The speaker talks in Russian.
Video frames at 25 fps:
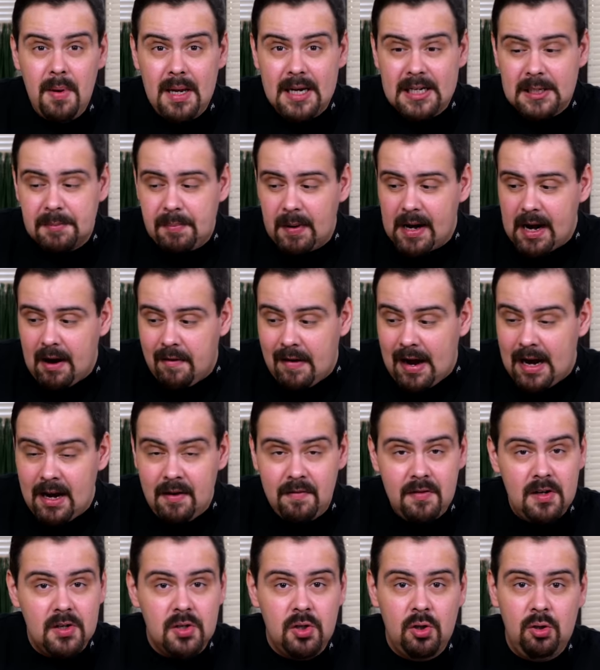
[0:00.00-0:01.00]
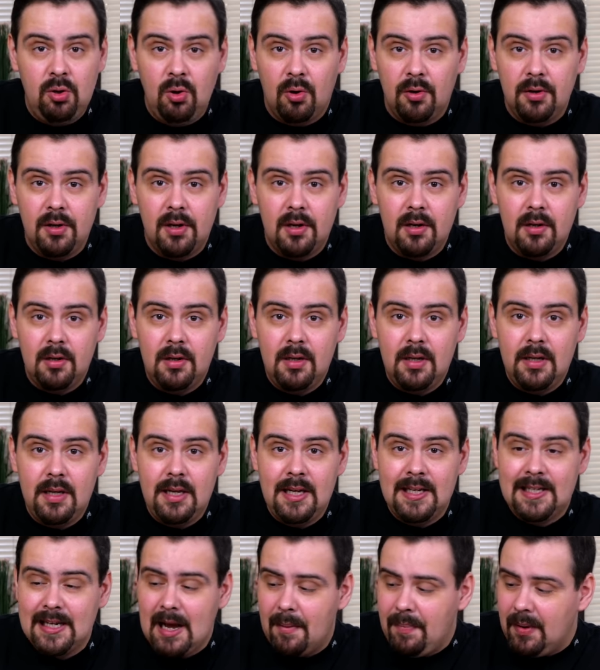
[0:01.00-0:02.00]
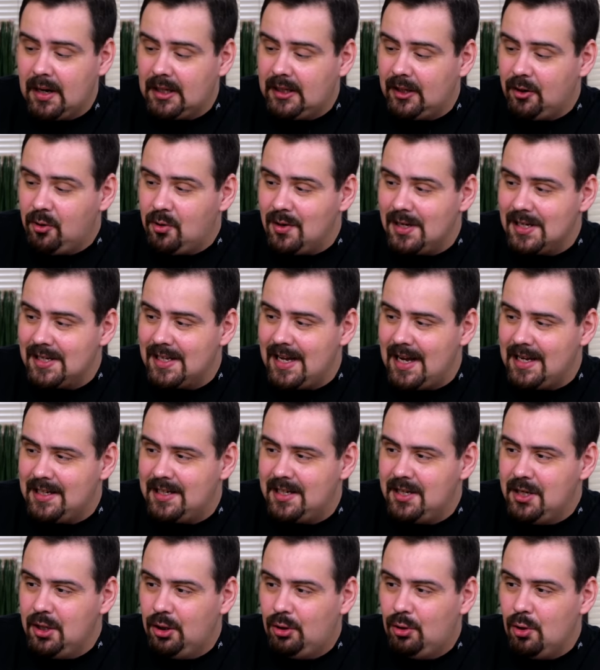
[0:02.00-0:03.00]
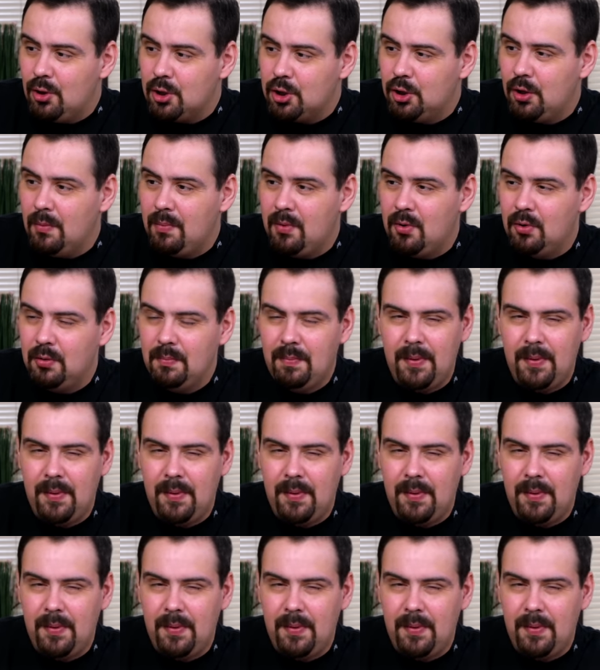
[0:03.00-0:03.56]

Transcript: Мы распаковали весь донор. И запах такой, знаете, не то, чтобы